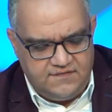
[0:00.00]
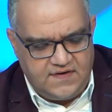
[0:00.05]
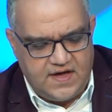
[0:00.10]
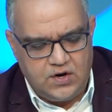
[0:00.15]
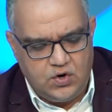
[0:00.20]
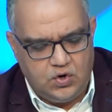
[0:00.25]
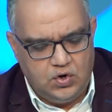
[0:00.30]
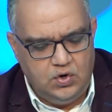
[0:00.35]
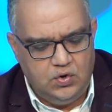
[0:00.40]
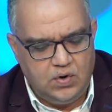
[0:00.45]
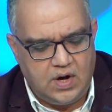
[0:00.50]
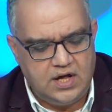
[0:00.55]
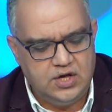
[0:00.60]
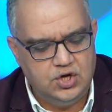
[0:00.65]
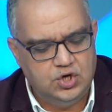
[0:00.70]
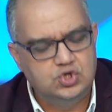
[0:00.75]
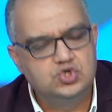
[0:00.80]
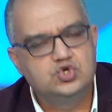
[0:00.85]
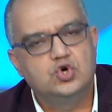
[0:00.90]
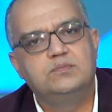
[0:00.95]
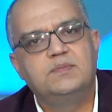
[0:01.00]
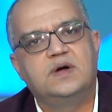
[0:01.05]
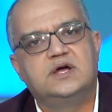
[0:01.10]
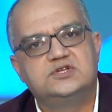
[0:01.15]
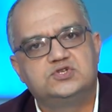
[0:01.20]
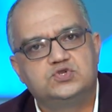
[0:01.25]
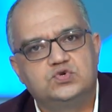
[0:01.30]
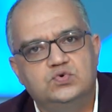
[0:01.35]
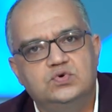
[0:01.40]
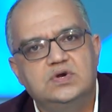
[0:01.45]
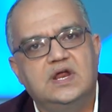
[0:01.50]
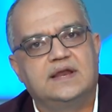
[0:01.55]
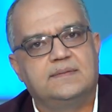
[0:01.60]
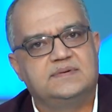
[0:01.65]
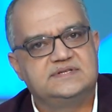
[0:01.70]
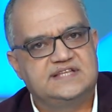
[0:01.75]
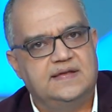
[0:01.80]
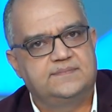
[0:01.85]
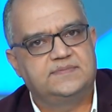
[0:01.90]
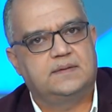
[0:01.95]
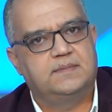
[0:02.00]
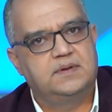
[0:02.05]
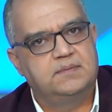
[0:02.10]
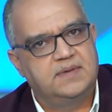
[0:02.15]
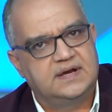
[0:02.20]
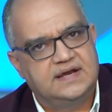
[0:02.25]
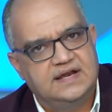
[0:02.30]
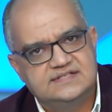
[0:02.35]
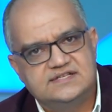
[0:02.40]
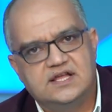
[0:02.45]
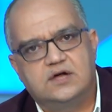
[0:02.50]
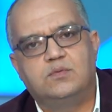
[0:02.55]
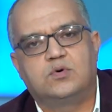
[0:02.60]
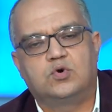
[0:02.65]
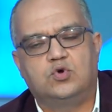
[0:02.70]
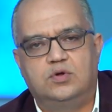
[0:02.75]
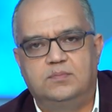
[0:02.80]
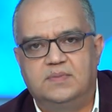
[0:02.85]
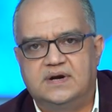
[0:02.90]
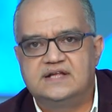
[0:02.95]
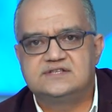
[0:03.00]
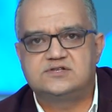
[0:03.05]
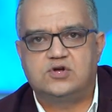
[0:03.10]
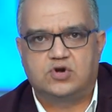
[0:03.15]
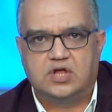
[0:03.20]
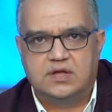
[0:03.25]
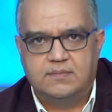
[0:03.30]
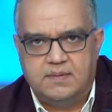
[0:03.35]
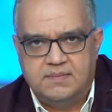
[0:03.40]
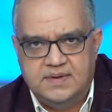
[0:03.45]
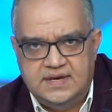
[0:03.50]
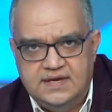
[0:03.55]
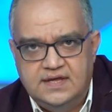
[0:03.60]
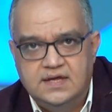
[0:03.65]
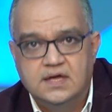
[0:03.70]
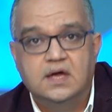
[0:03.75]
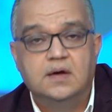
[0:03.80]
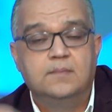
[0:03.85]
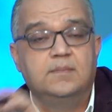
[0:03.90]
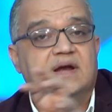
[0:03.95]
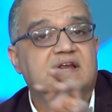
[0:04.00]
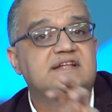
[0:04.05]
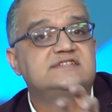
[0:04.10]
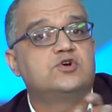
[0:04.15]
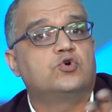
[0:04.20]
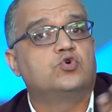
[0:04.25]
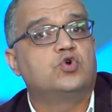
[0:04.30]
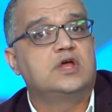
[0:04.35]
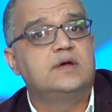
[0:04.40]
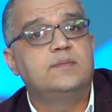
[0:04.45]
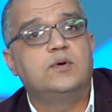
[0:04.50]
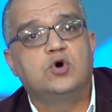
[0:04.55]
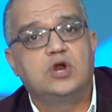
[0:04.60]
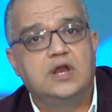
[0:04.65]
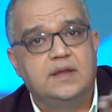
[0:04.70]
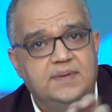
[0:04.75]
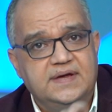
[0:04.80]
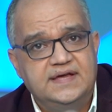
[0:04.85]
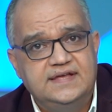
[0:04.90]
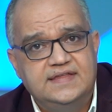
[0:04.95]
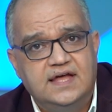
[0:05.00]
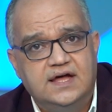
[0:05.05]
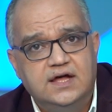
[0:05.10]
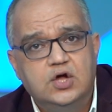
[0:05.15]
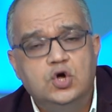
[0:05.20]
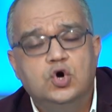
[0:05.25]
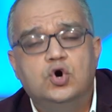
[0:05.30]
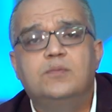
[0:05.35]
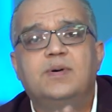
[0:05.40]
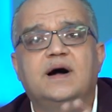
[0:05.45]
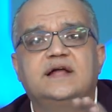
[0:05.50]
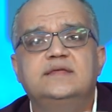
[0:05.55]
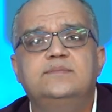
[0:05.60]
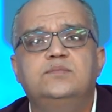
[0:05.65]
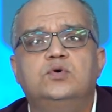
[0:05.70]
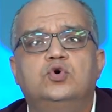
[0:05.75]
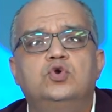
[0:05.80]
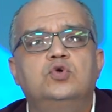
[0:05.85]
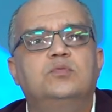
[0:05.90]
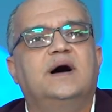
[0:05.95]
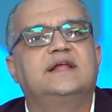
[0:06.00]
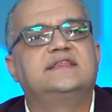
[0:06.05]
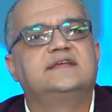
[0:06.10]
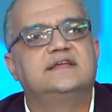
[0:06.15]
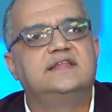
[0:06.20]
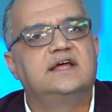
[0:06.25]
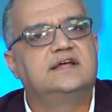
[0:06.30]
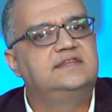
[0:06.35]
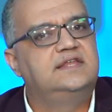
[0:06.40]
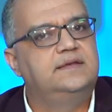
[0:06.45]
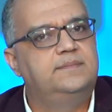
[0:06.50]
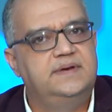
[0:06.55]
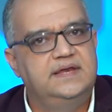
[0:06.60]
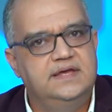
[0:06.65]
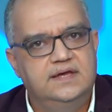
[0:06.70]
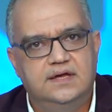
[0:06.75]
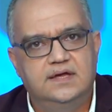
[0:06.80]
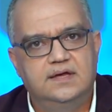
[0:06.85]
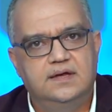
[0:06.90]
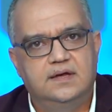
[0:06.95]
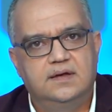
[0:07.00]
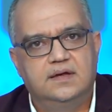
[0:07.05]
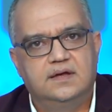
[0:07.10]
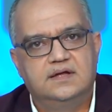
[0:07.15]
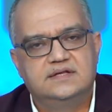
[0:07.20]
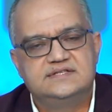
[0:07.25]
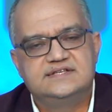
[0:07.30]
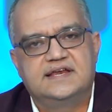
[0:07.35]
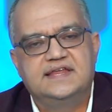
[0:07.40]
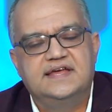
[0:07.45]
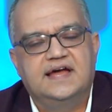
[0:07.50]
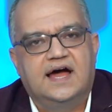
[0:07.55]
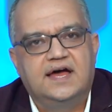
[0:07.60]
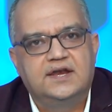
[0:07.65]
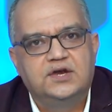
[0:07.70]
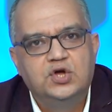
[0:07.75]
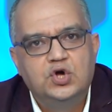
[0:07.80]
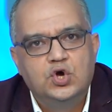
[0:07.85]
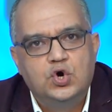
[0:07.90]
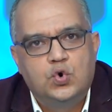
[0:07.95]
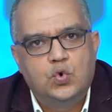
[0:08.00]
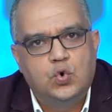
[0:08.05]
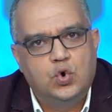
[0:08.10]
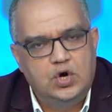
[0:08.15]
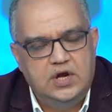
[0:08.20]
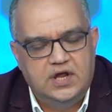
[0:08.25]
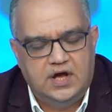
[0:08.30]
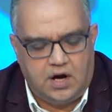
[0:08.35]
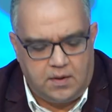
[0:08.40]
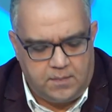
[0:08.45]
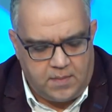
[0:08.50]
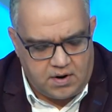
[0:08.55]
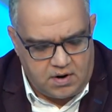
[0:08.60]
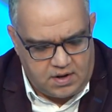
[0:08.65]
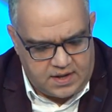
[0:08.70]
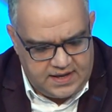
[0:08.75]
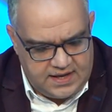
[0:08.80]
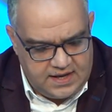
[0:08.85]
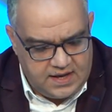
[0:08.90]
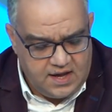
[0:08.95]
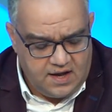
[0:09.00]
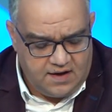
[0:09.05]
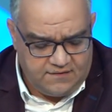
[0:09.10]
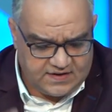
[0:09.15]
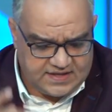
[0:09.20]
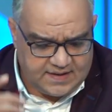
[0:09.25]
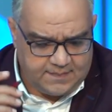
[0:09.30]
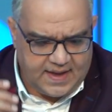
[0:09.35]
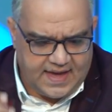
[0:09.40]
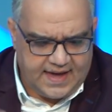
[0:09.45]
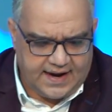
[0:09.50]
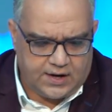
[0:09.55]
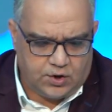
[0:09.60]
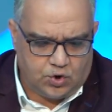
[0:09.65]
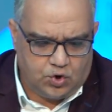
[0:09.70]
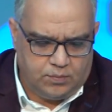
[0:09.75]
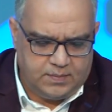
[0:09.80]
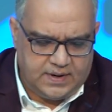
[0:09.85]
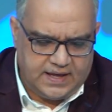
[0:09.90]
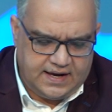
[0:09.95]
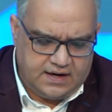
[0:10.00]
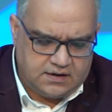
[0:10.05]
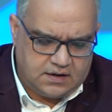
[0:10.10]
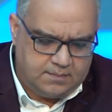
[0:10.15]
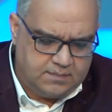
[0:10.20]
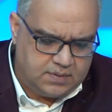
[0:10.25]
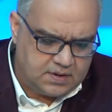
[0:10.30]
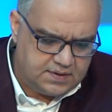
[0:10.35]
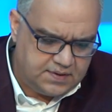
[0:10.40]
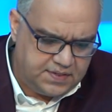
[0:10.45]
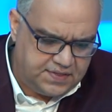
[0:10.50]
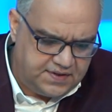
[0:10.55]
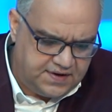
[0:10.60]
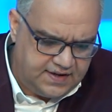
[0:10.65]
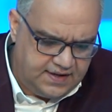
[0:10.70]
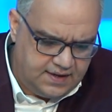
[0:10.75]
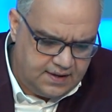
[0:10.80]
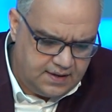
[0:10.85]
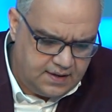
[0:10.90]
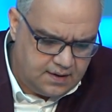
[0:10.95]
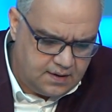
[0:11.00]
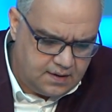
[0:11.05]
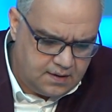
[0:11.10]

فهيقول له اي انجوي ماي سكول انا بستمتع بالمدرسه وبروح المدرسه قريبه مني مدرسه قريبه ولا بعيده وبعدين بيقول له بعد كده اكتب لي سريعا وقول لي اخبارك ايه فتبقى اخر جمله هي نمبر 3